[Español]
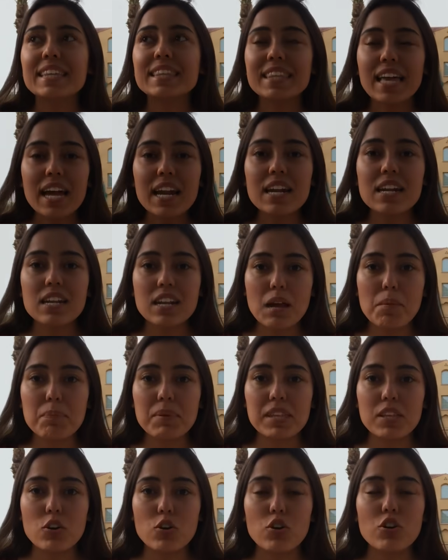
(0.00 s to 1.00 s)
tan
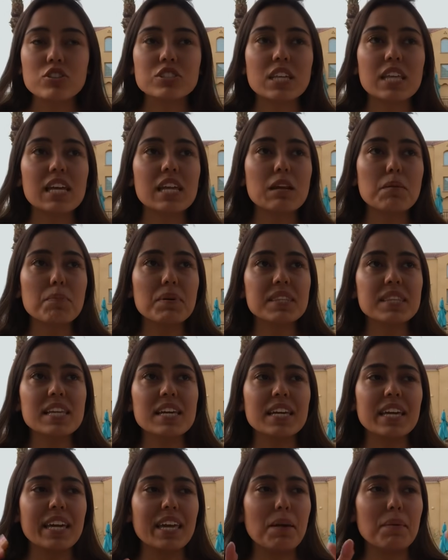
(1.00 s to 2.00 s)
rápido. O sea, de
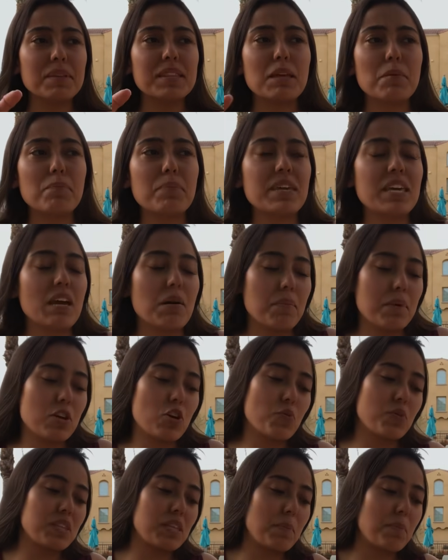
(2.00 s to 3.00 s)
repente que ella venía en pijama,
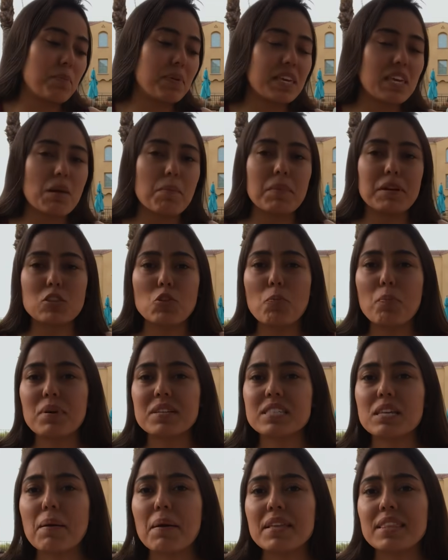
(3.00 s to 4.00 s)
yo venía en pijama, no
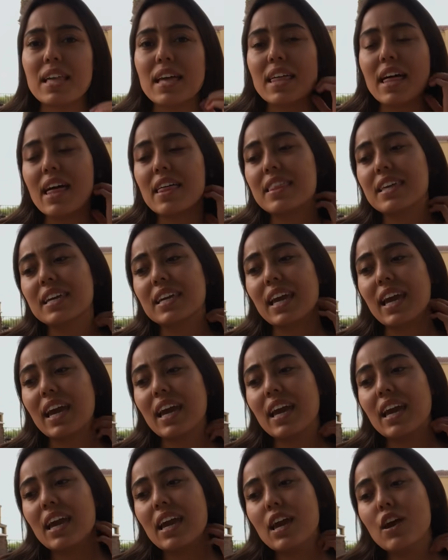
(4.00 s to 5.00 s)
pasaba nada, de
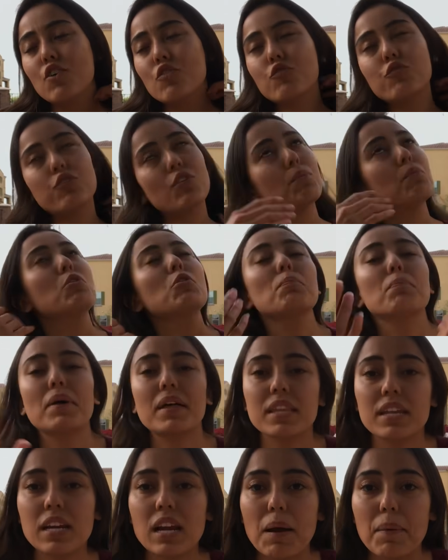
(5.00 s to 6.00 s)
que fue muy
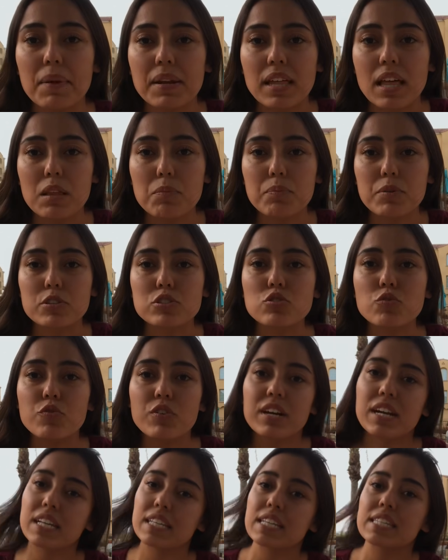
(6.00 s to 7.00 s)
padre la verdad, pero esto
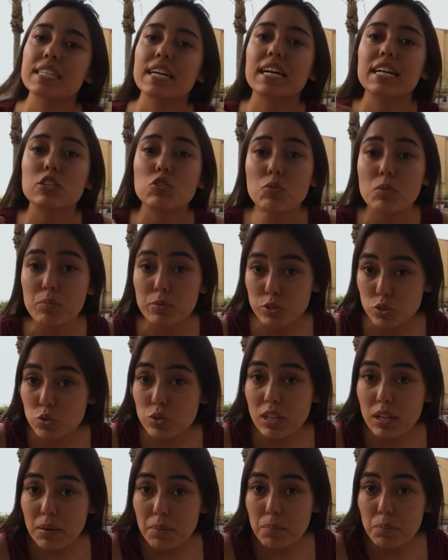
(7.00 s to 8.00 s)
fue gracias a que tuvimos
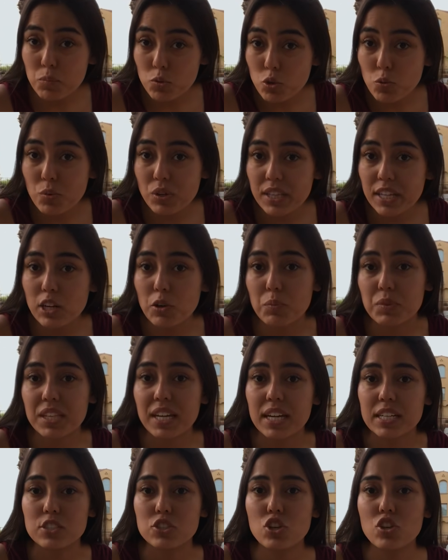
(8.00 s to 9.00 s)
una muy buena
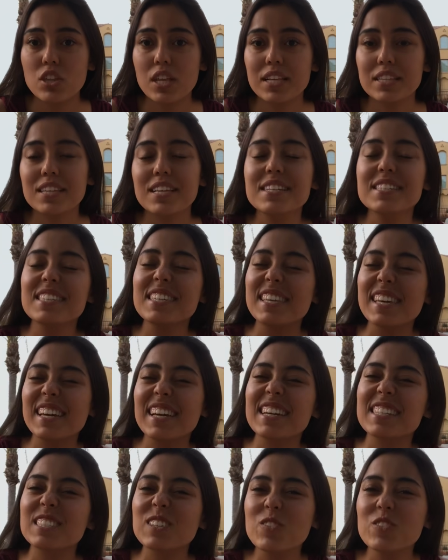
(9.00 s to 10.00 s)
comunicación antes y de
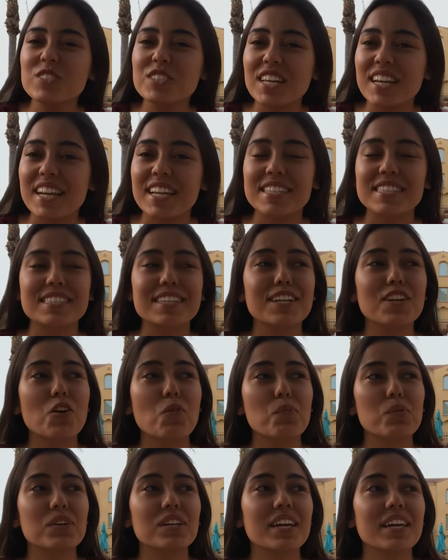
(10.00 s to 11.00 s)
que somos del
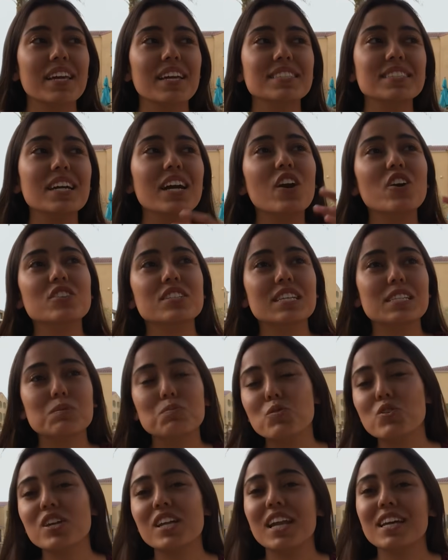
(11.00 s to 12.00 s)
estilo, porque ella hace cosas
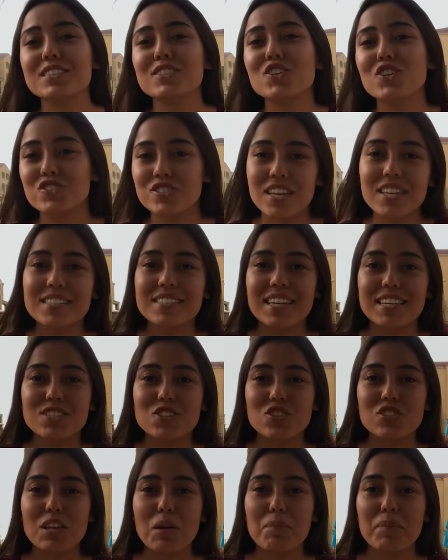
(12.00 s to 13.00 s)
muy graciosas que
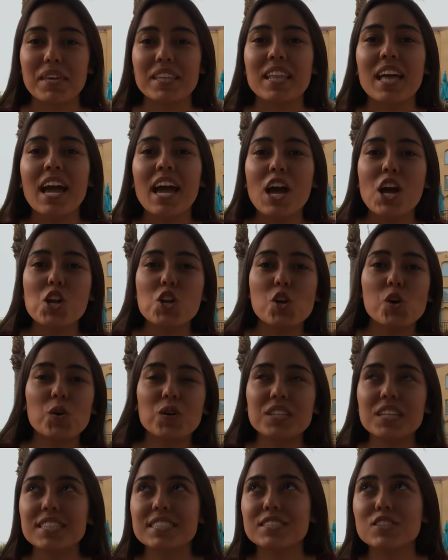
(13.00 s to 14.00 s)
yo también. Luego
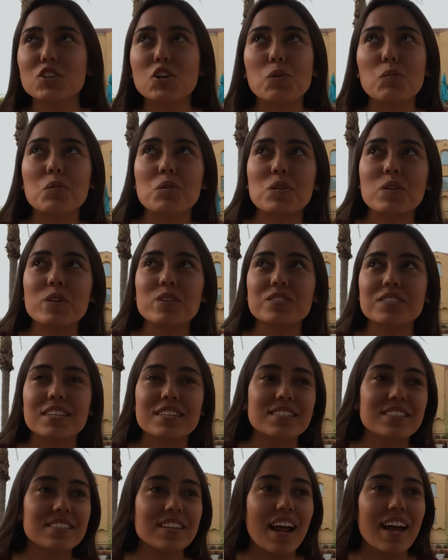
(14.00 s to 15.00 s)
anda haciendo como ruidos
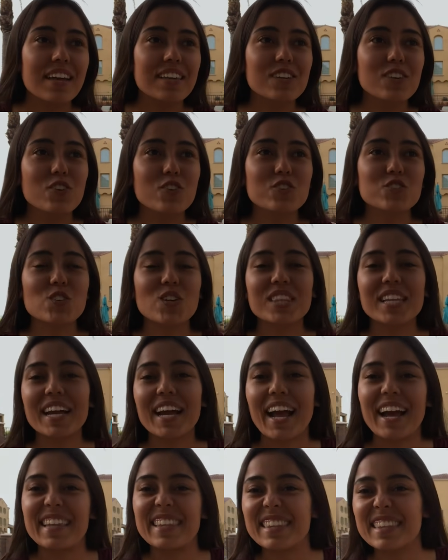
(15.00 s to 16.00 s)
extraños, anda
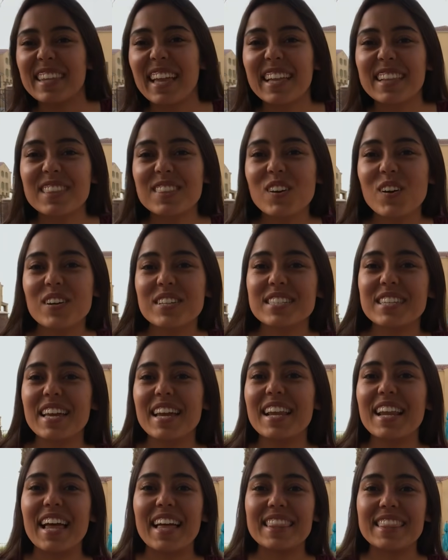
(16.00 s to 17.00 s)
cantando así
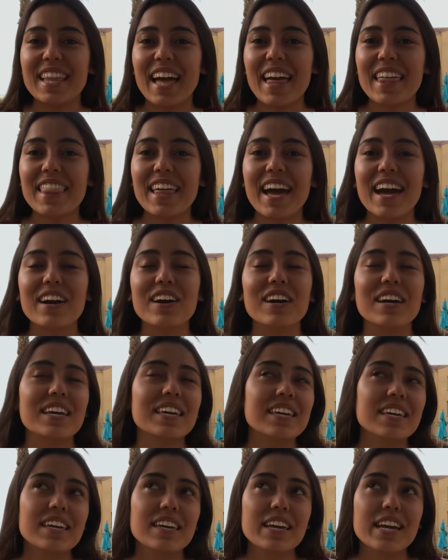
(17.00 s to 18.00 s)
de la nada
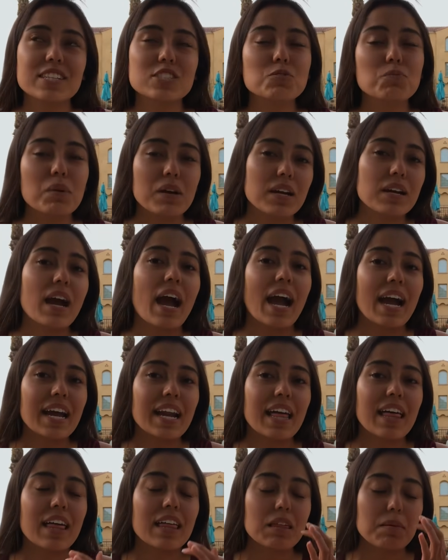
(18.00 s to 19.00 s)
y eso me
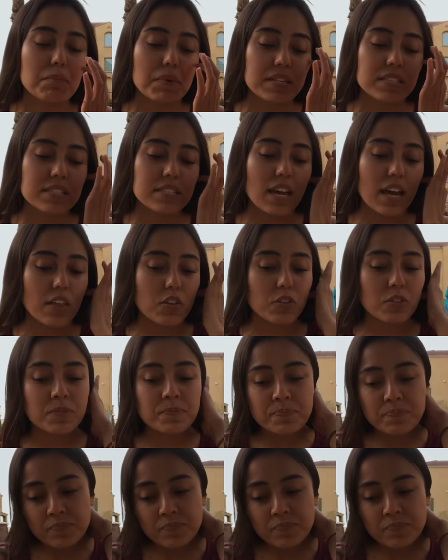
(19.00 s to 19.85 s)
agrada demasiado.